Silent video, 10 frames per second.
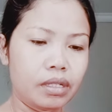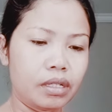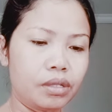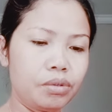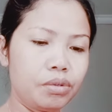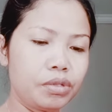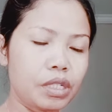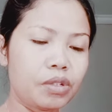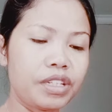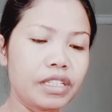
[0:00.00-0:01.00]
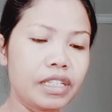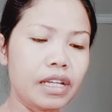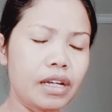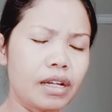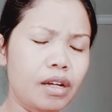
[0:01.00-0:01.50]
aduh seharusnya sih
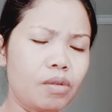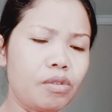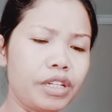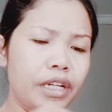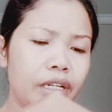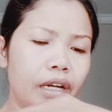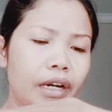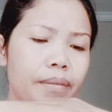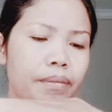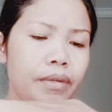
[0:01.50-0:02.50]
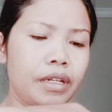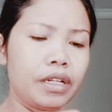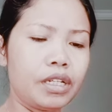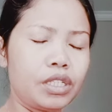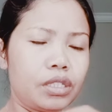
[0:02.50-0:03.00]
aku maunya yang krim
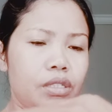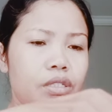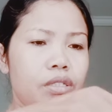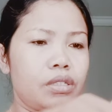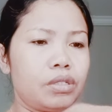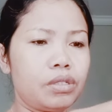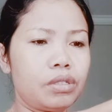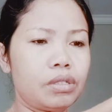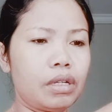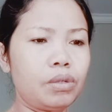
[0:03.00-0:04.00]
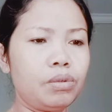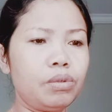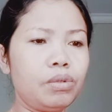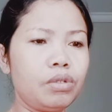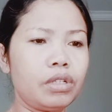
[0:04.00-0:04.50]
aduh aduh,
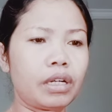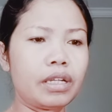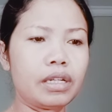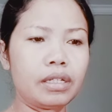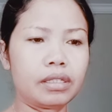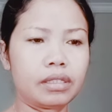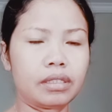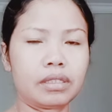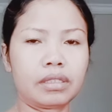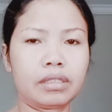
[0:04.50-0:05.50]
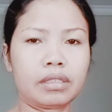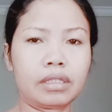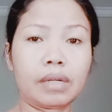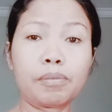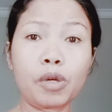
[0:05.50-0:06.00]
aduh ngerti ya eh.
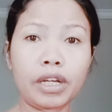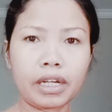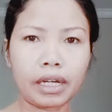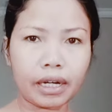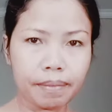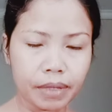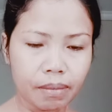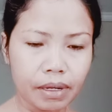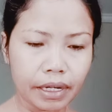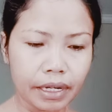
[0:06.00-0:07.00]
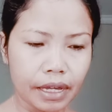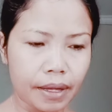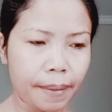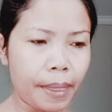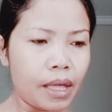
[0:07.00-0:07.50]
mau yang krim kemarin ya
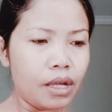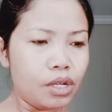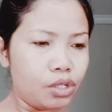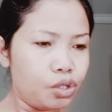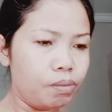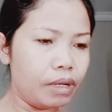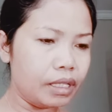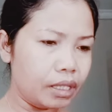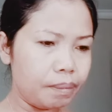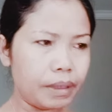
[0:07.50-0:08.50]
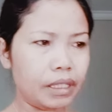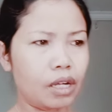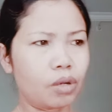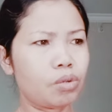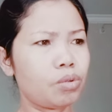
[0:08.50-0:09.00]
cuman tempat
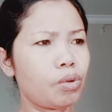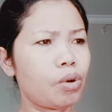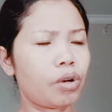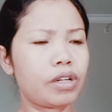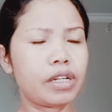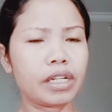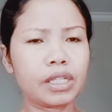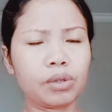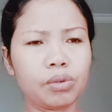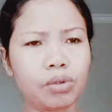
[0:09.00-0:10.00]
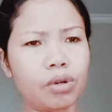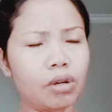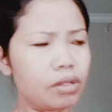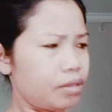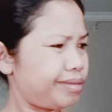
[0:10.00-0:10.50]
aku order itu
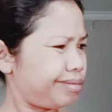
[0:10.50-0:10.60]
kok